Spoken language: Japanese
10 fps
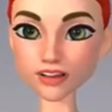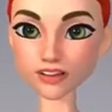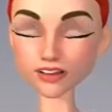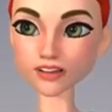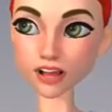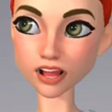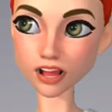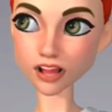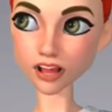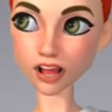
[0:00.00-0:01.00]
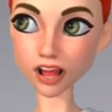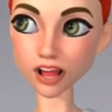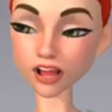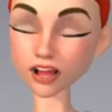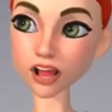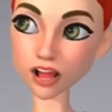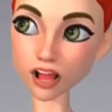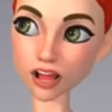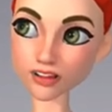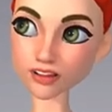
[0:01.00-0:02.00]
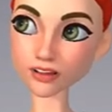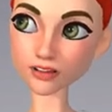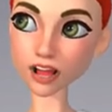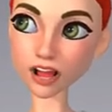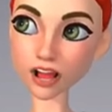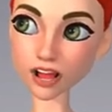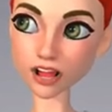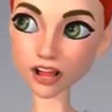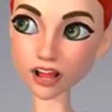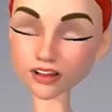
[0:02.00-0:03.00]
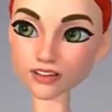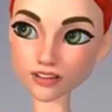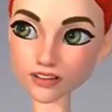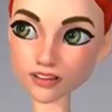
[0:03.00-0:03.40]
オキュラスクリエイター内のメディアスタジオ